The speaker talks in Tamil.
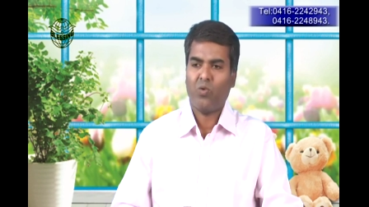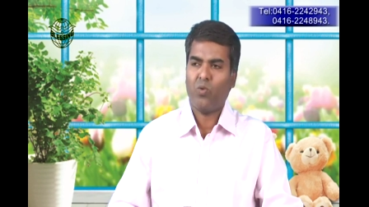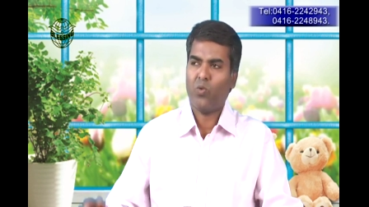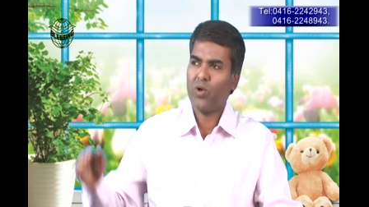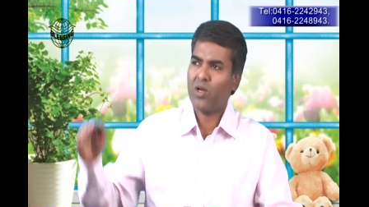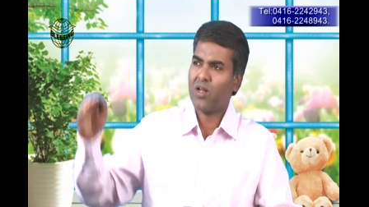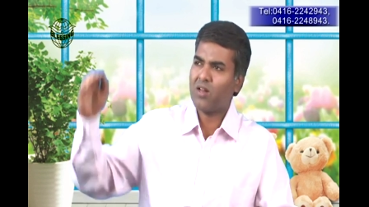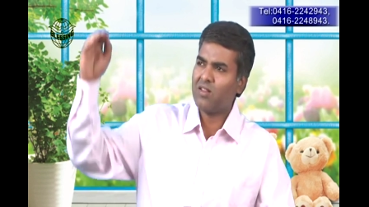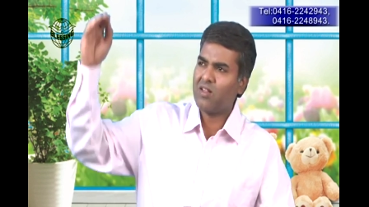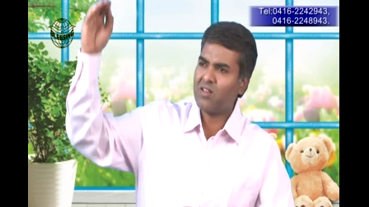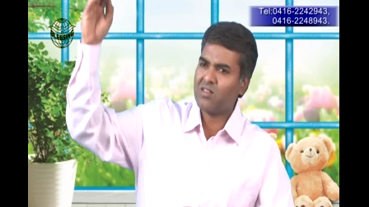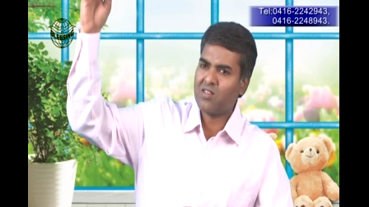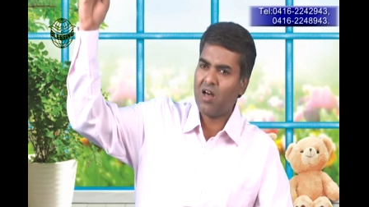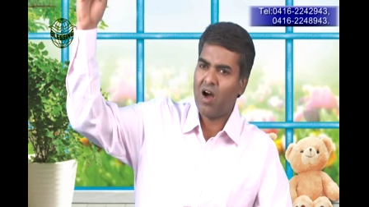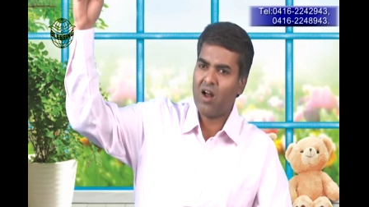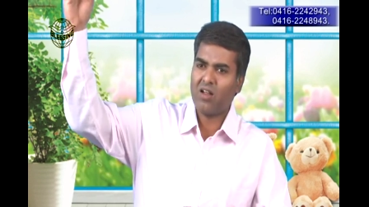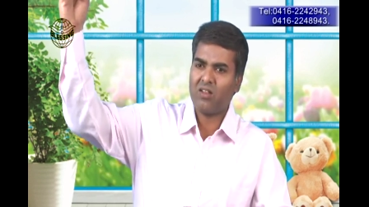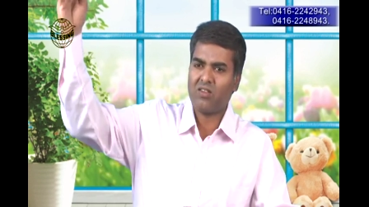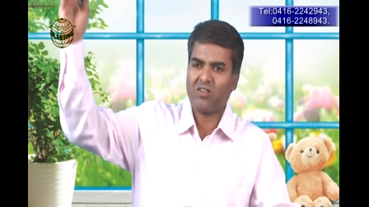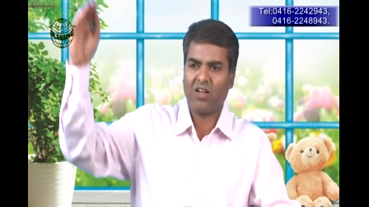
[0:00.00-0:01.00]
உயர்ந்த
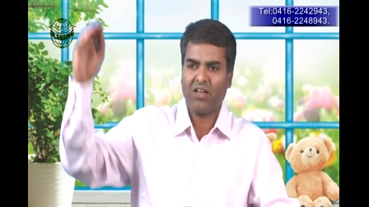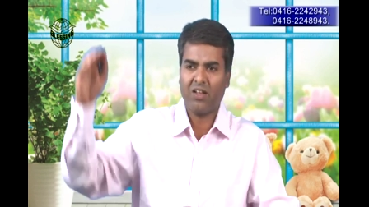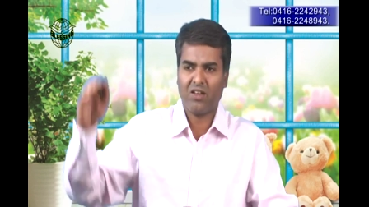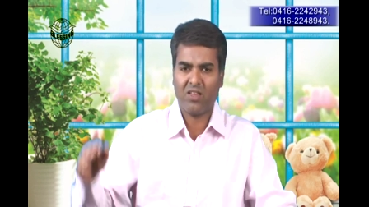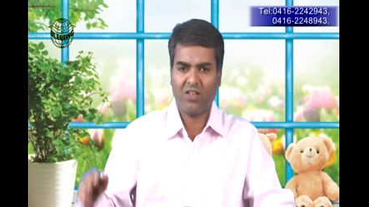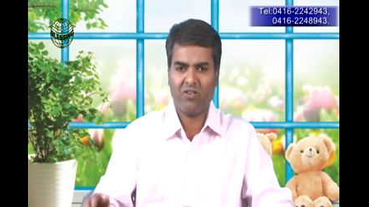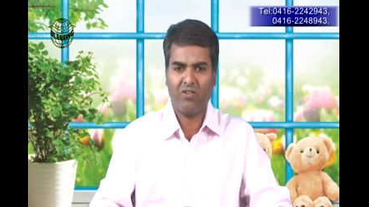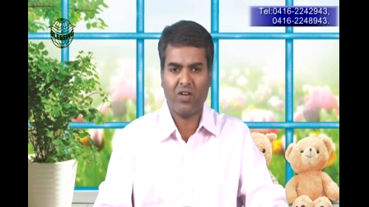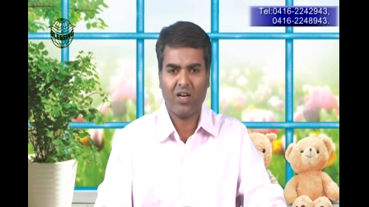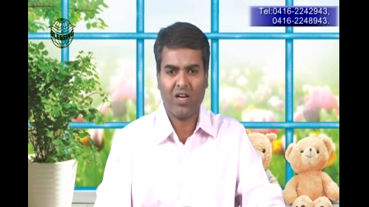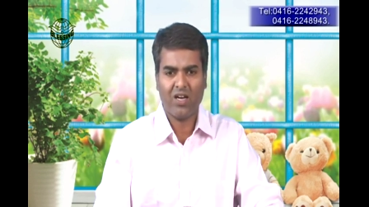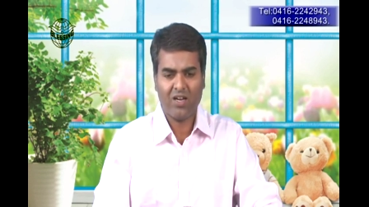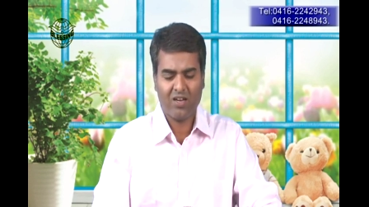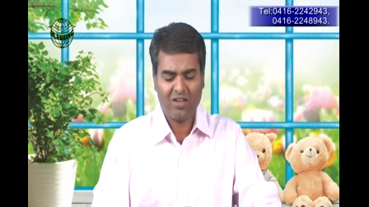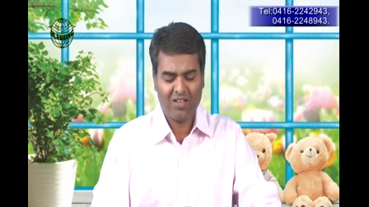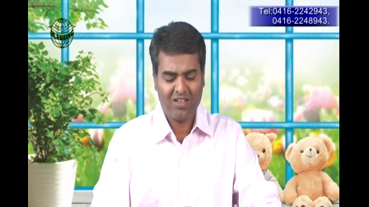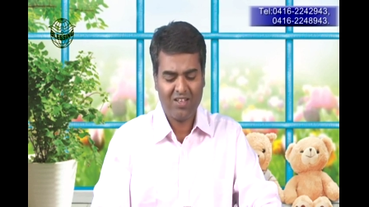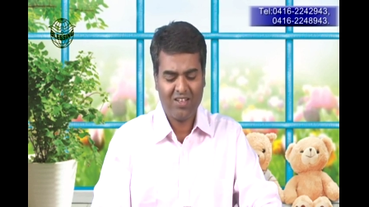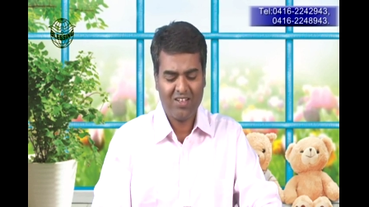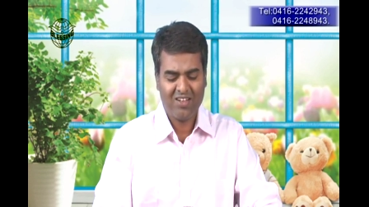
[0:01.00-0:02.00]
ஸ்தானத்தில் இருந்தவர்கள்
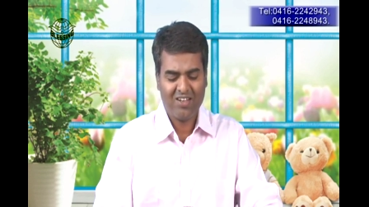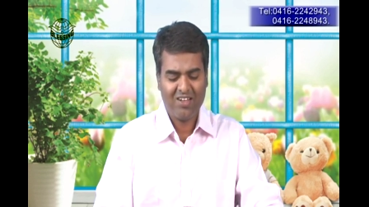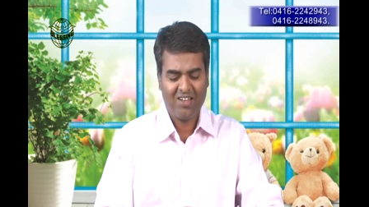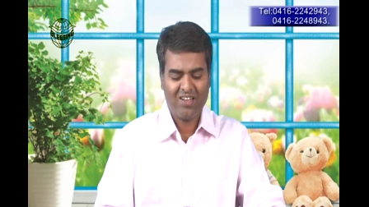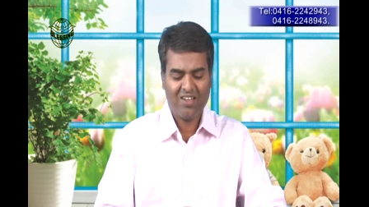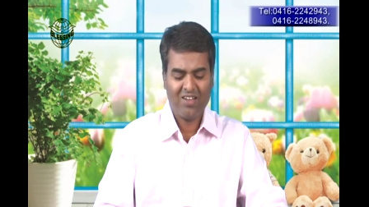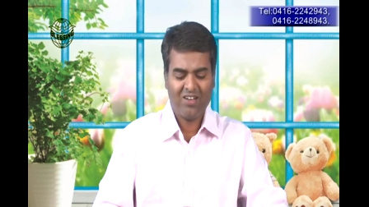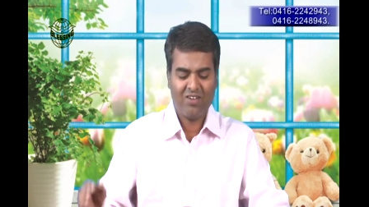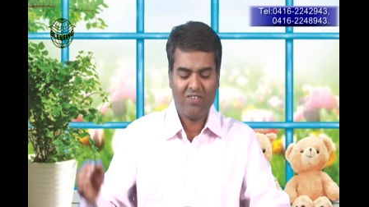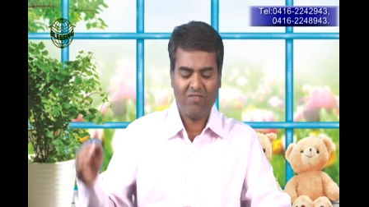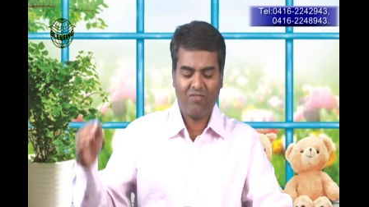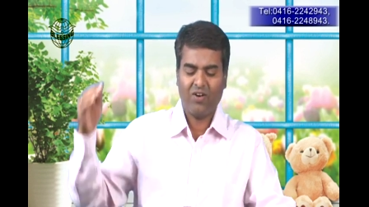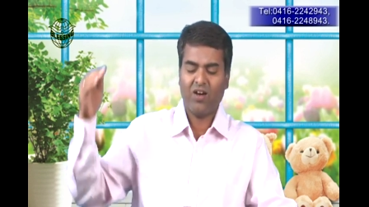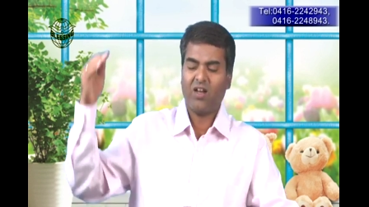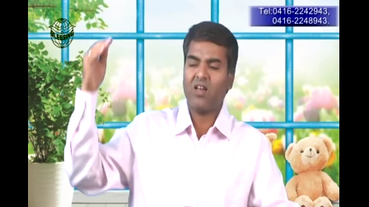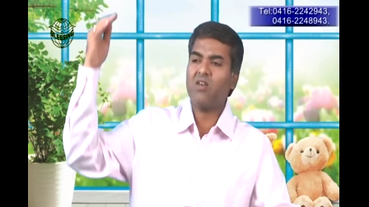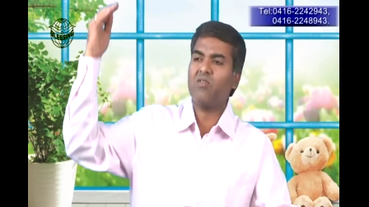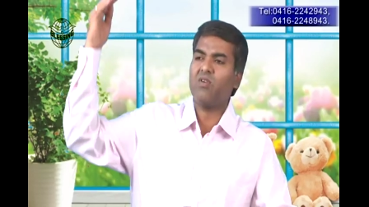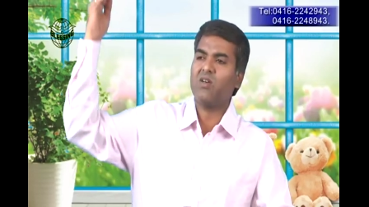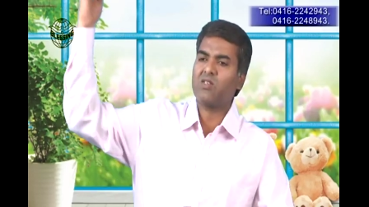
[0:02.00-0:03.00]

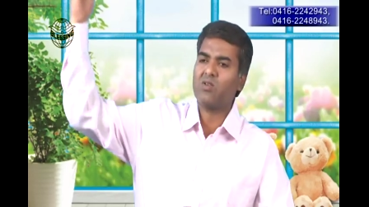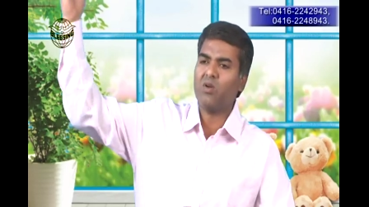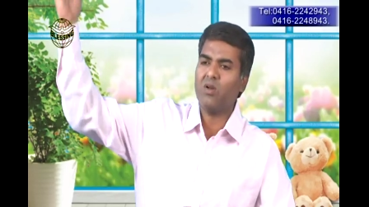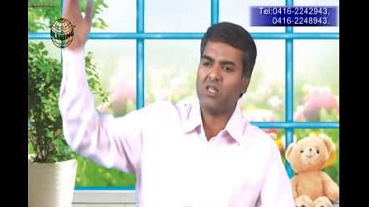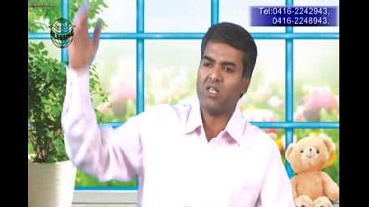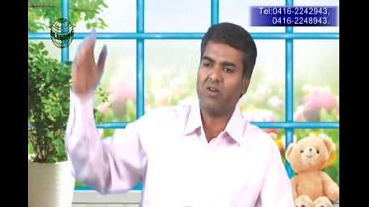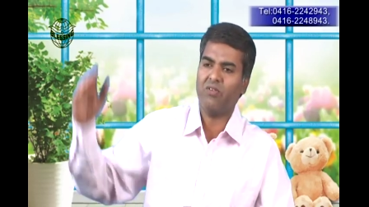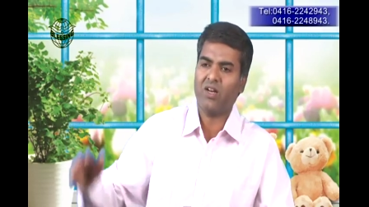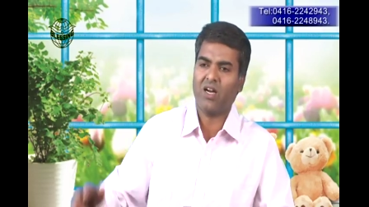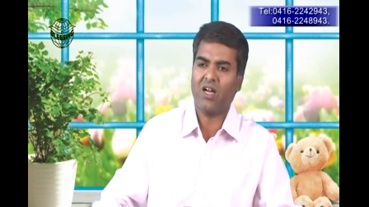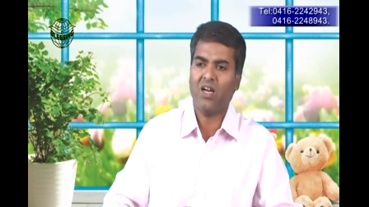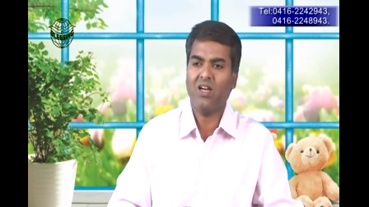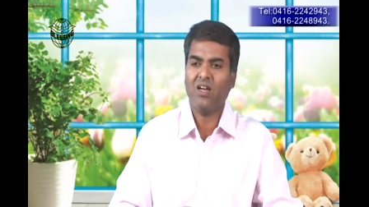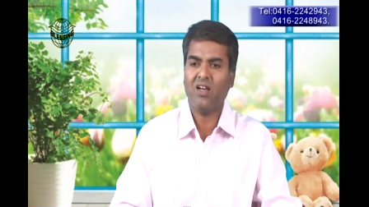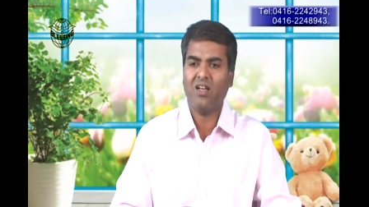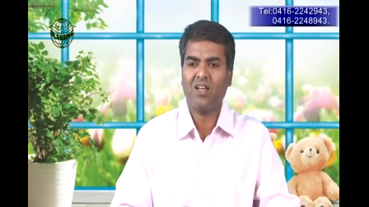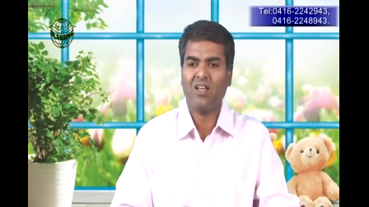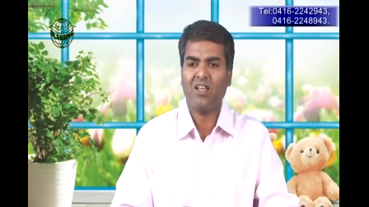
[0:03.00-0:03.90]
வரி வசூலித்தவர்கள்